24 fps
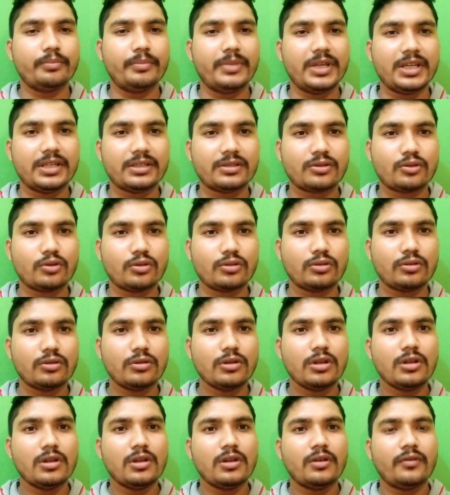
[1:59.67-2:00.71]
बीज को
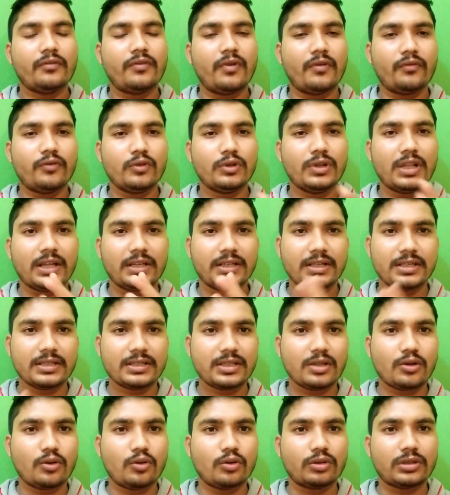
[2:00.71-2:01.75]
फूल लगने
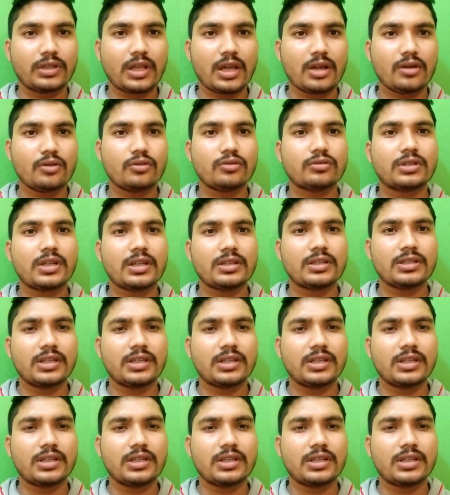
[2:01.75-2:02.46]
से रोकता है और उसका